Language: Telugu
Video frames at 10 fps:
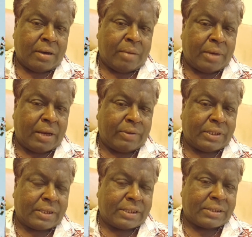
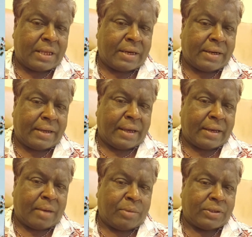అమరావతి కృష్ణారెడ్డి
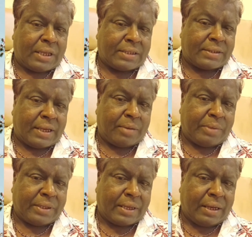గారి అమృత హస్తాల
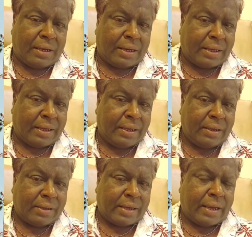మీదుగా అలాగే
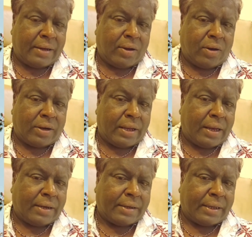కేఎన్ఆర్
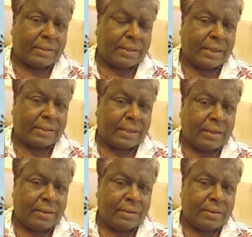రియాలిటీ అధినేత